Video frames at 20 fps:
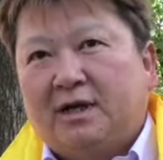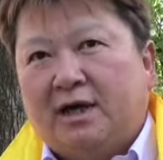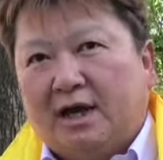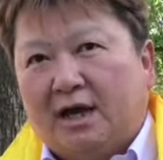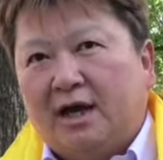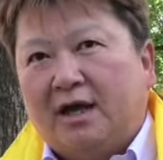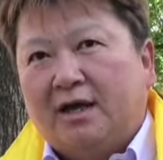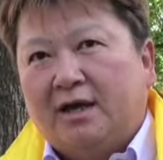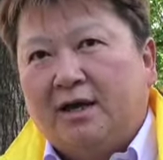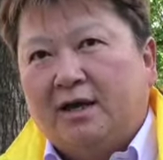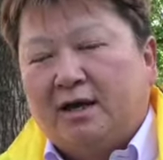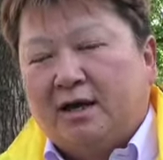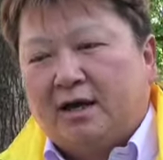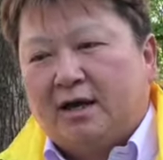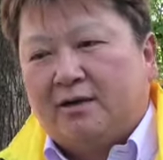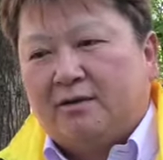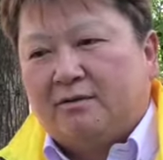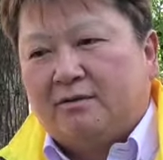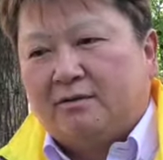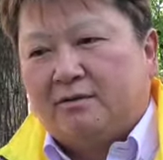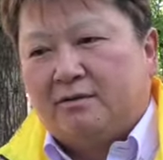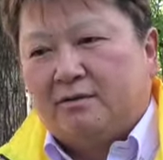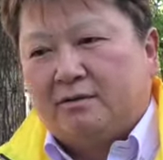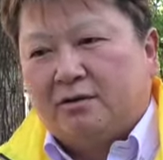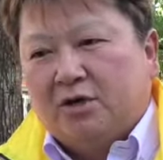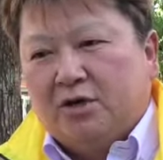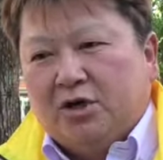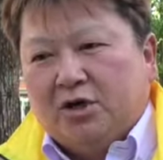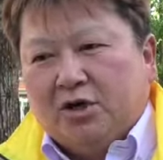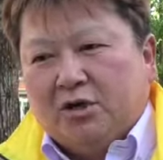はい、あの
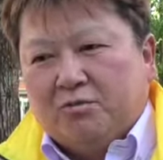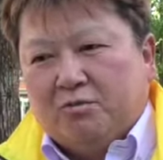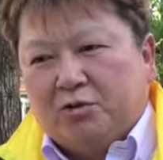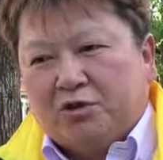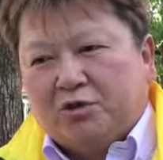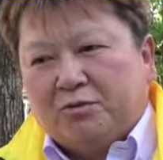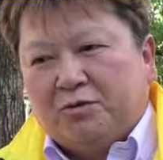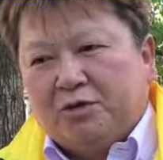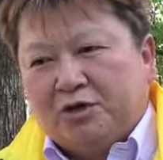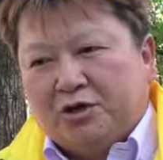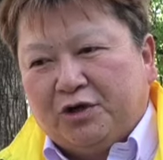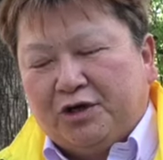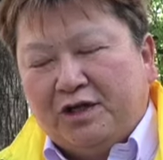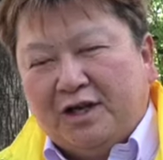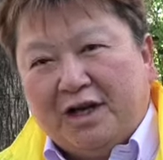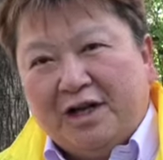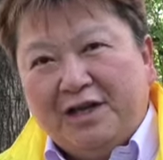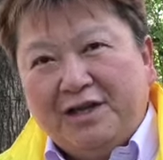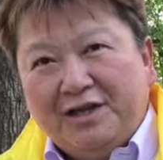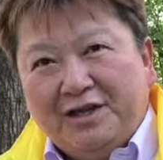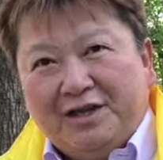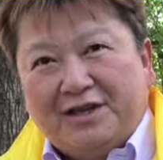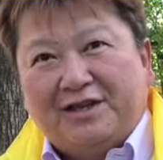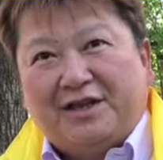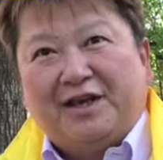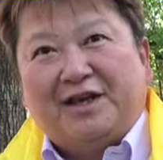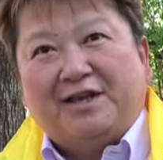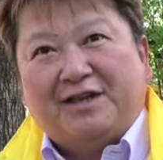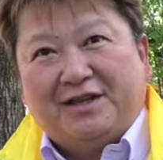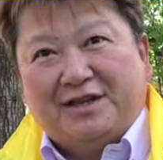もっともっと左に行っ
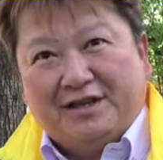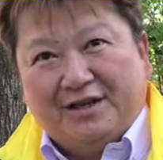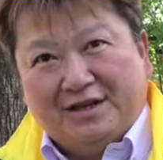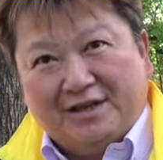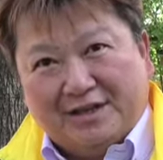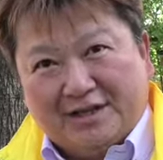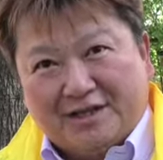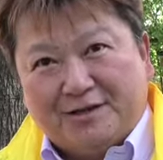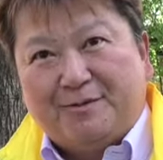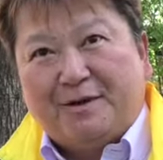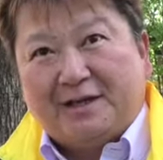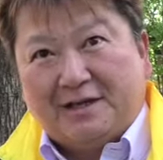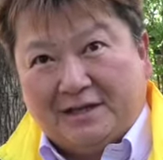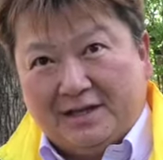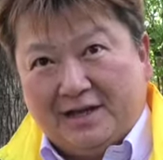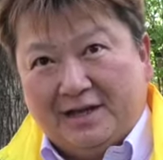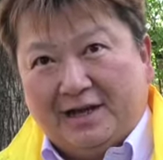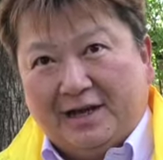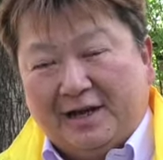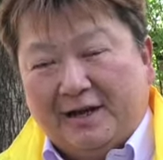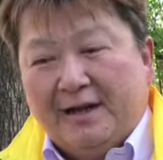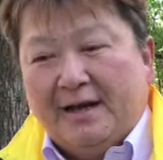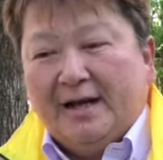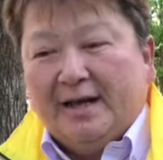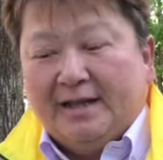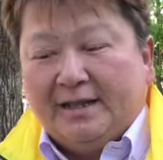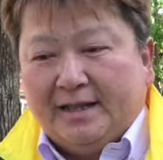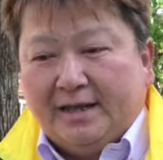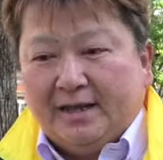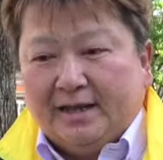て行ってしまって
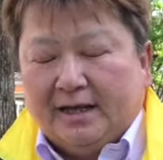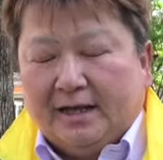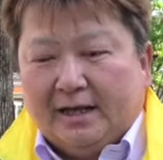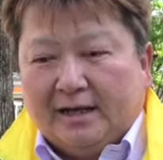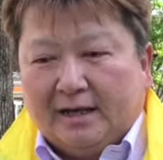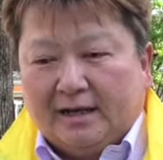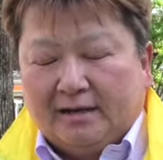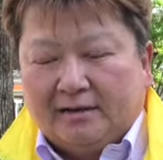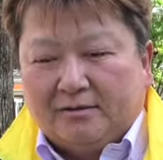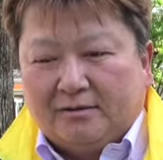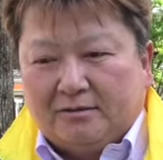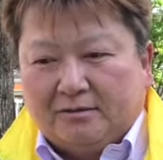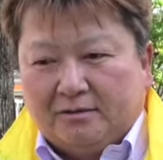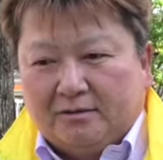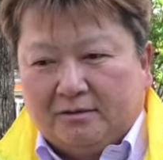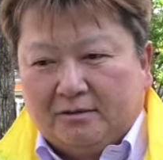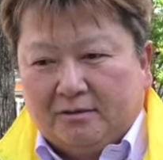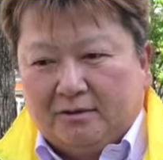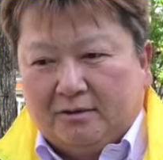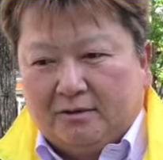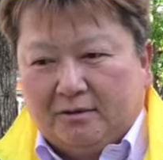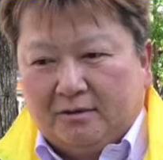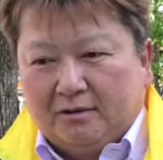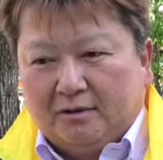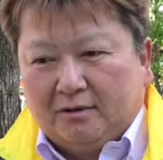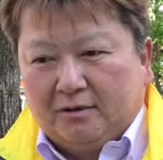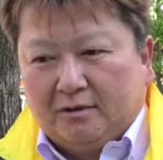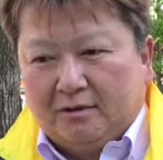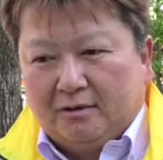であの